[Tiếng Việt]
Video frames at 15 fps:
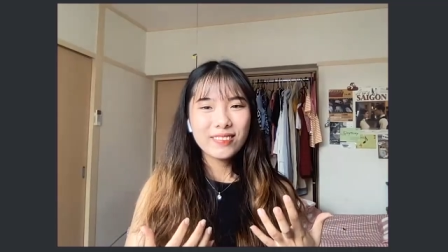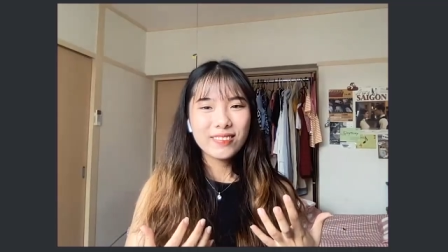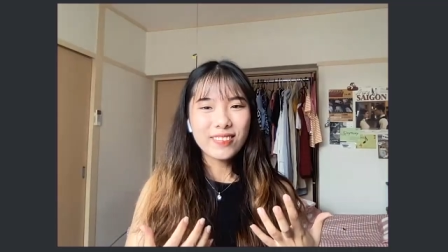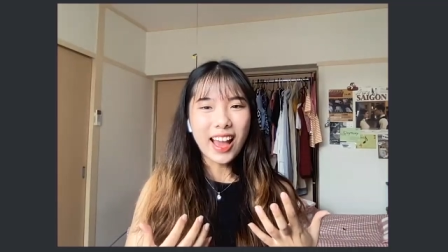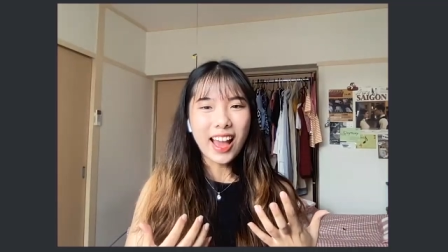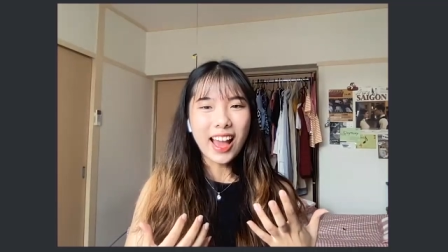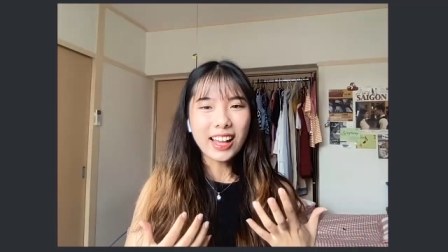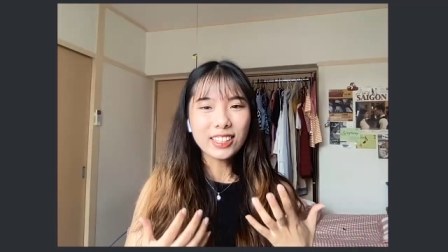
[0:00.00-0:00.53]

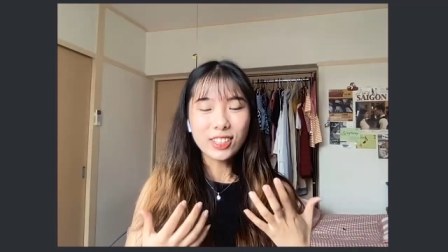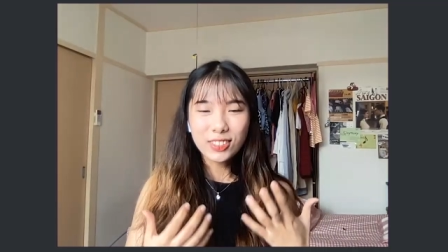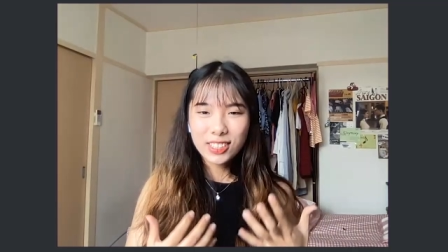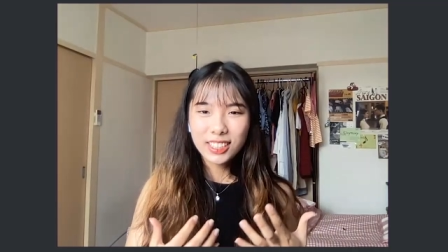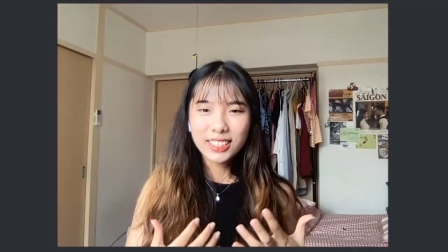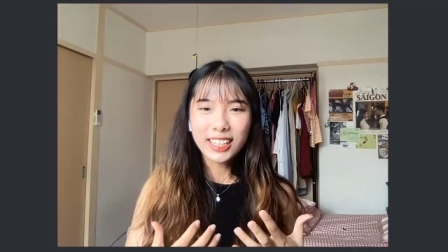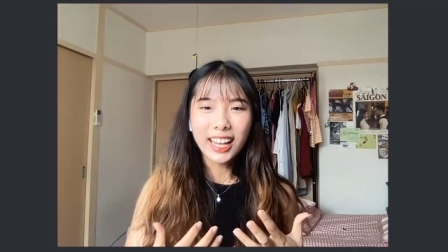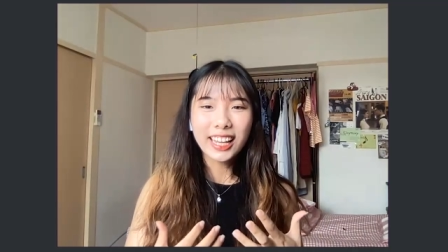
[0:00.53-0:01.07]
Và trò
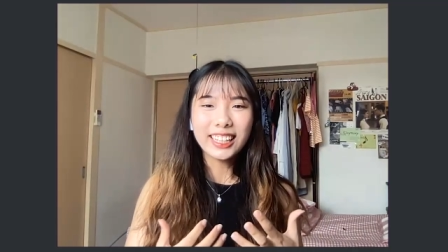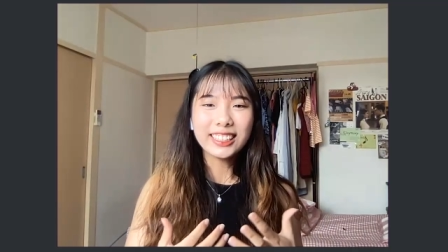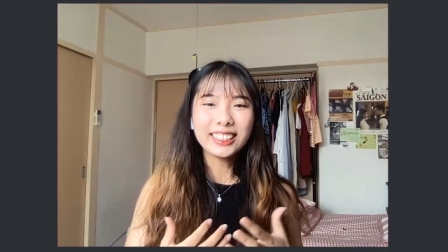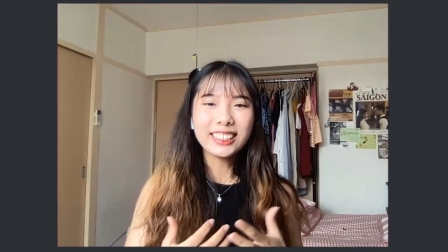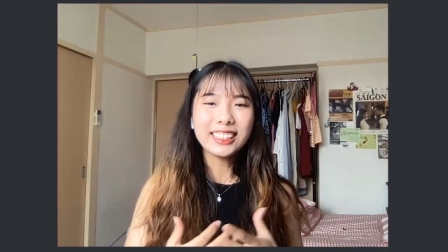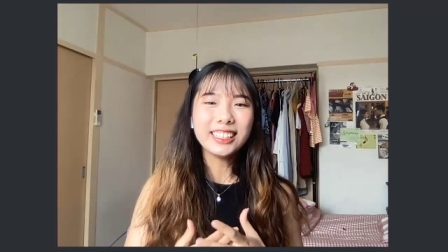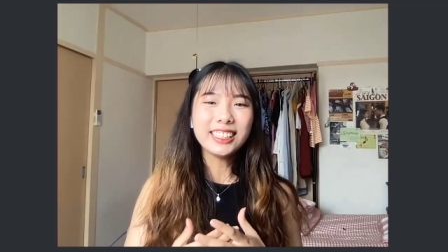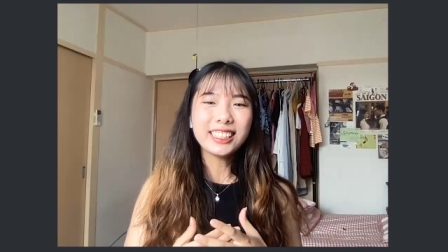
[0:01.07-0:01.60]
chơi này
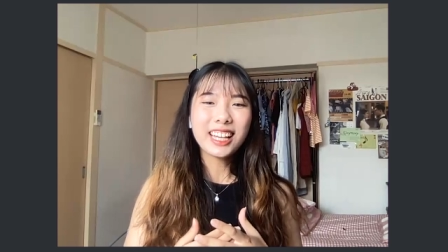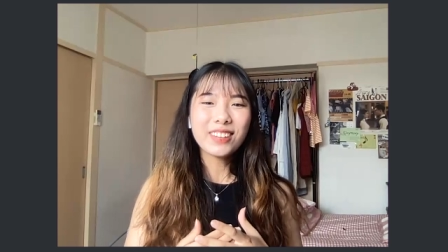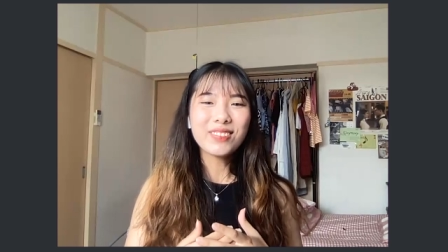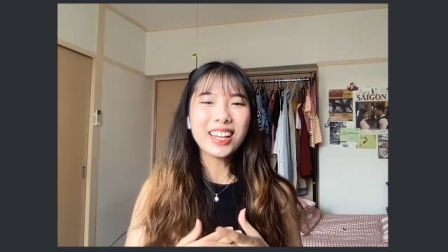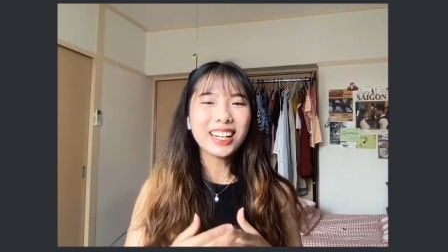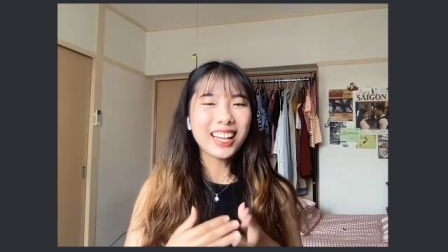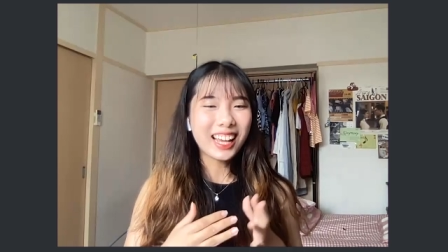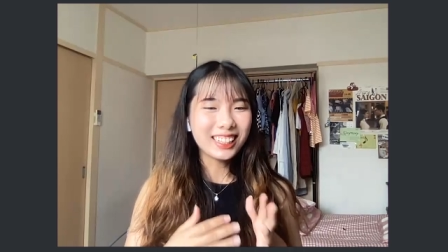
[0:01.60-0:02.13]
thì các
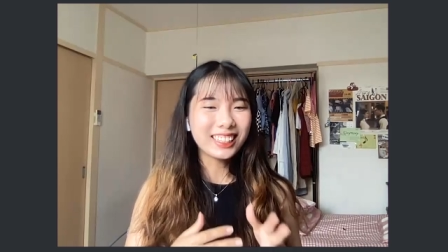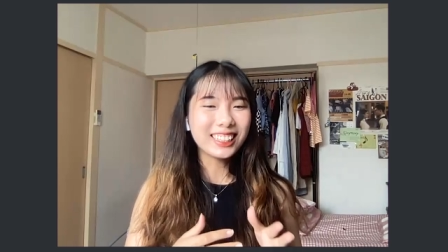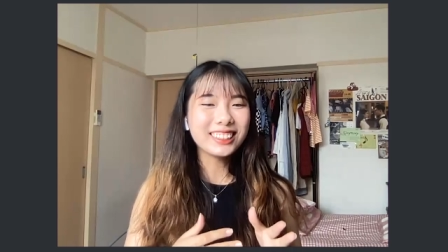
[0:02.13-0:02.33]
bạn khán